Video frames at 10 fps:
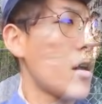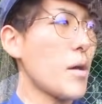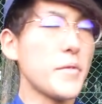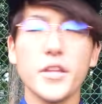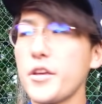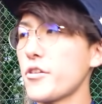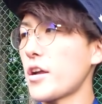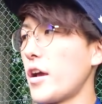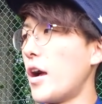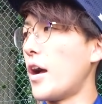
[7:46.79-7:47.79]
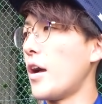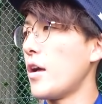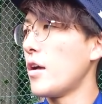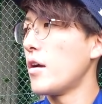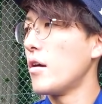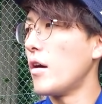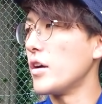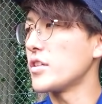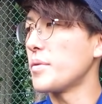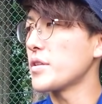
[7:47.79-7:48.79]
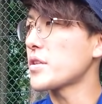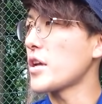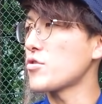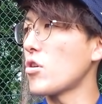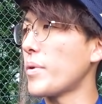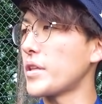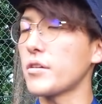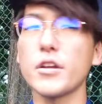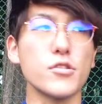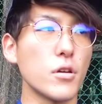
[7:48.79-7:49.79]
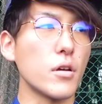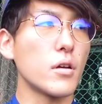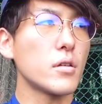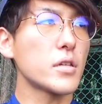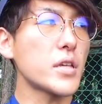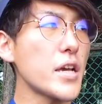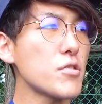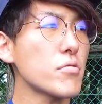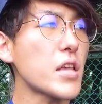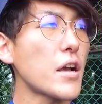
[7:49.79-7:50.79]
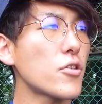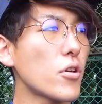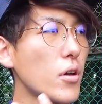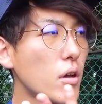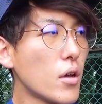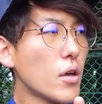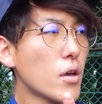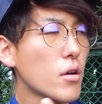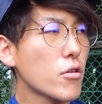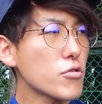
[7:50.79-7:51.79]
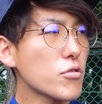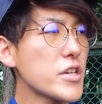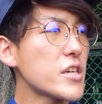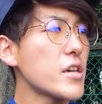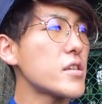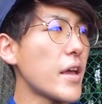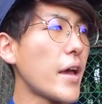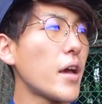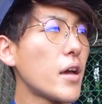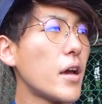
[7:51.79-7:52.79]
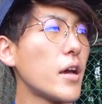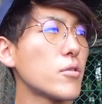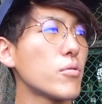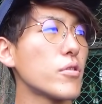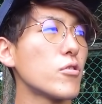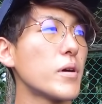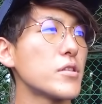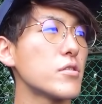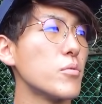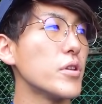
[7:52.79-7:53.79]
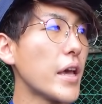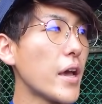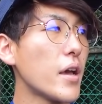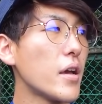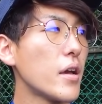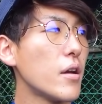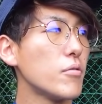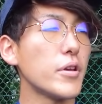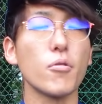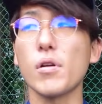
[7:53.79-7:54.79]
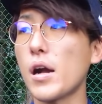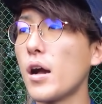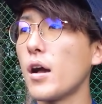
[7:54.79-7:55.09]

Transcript: あ、みんないるかな。あ、じゃあまず最初はバッティング練習で、最初のさんきゅう、これちょっと意識して、えー、遠くに飛ばすつもりで打っていこうか。